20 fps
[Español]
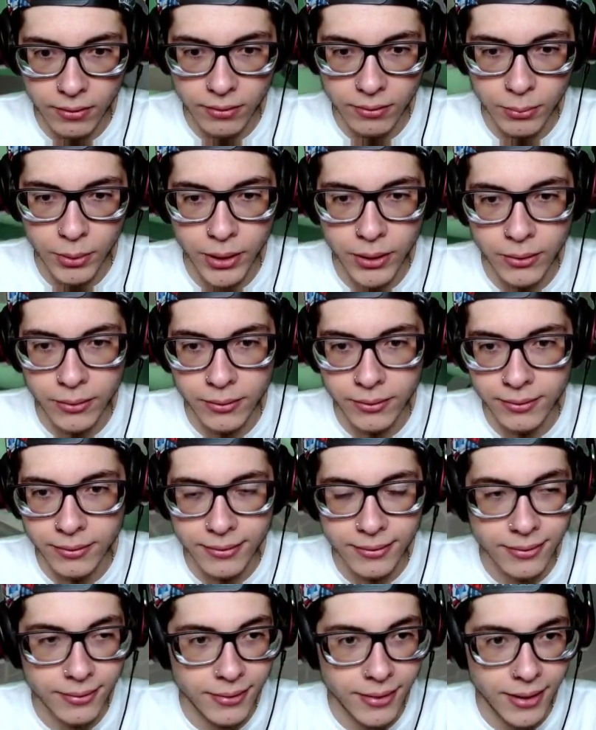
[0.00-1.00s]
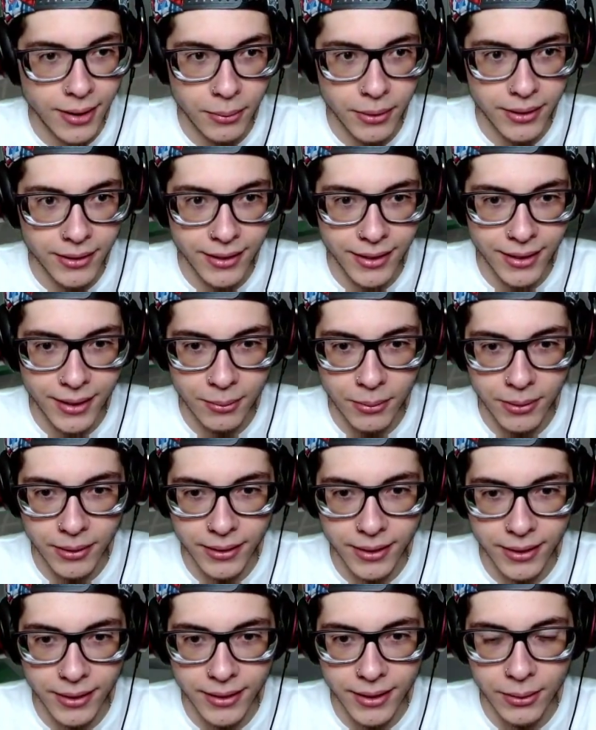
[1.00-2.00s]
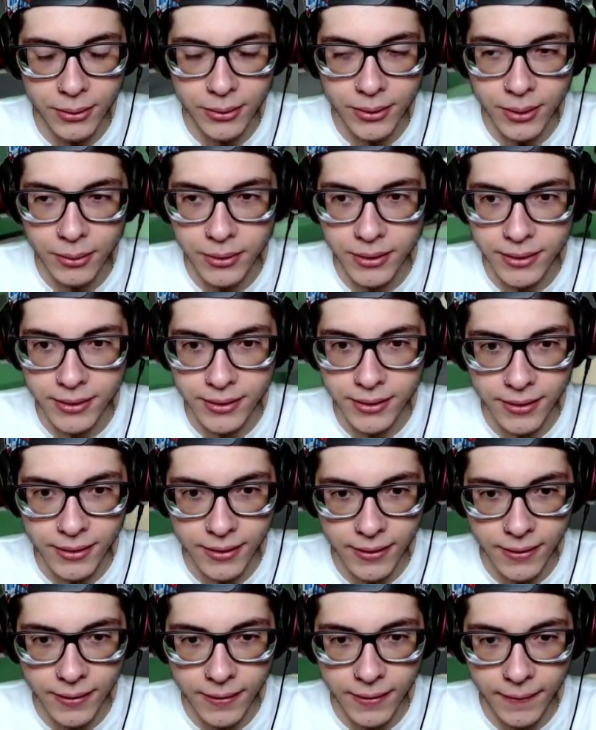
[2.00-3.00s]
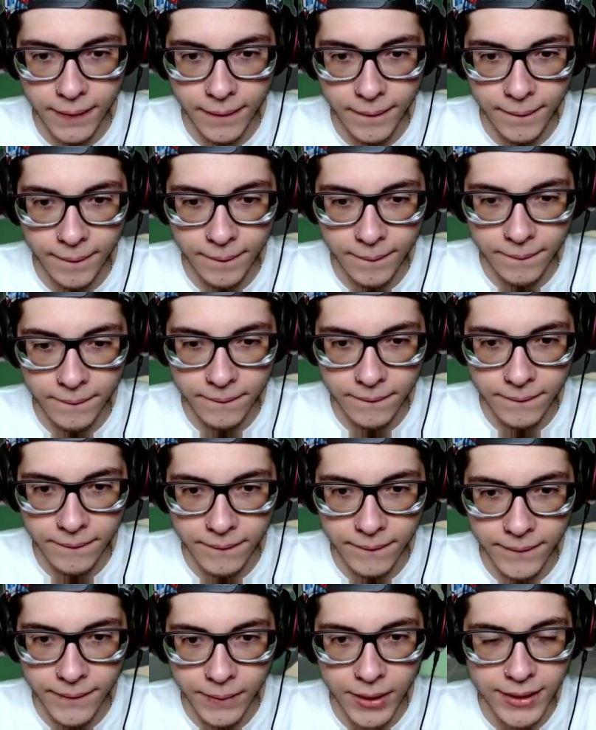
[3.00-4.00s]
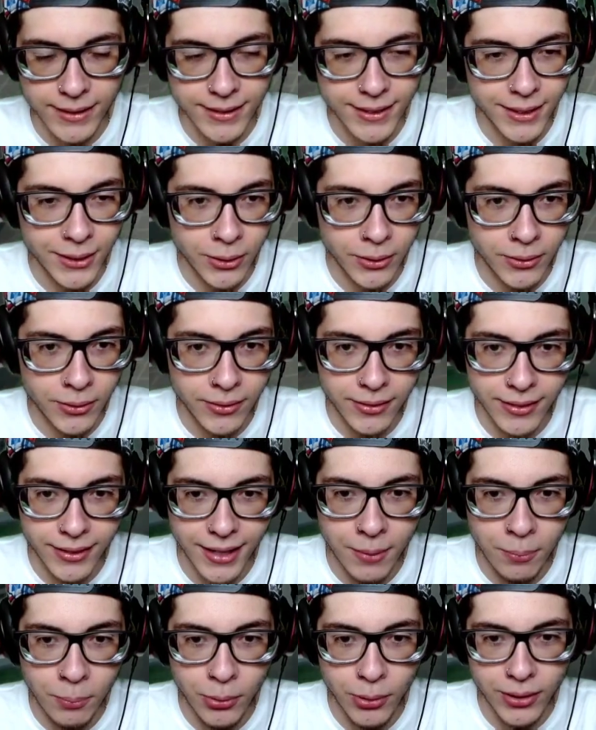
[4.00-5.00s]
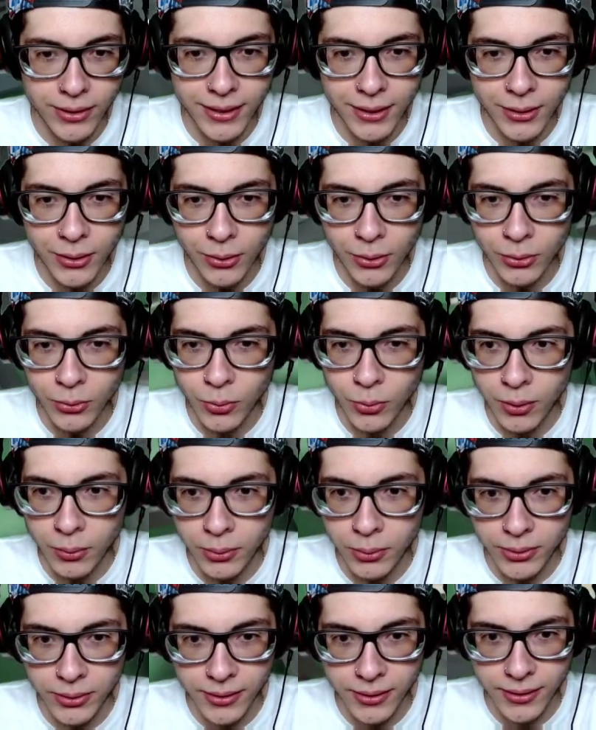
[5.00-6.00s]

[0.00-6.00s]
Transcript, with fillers: Bueno, a ver, déjeme intentarlo otra vez. Así no. ¿Qué puedo hacer con los huevos?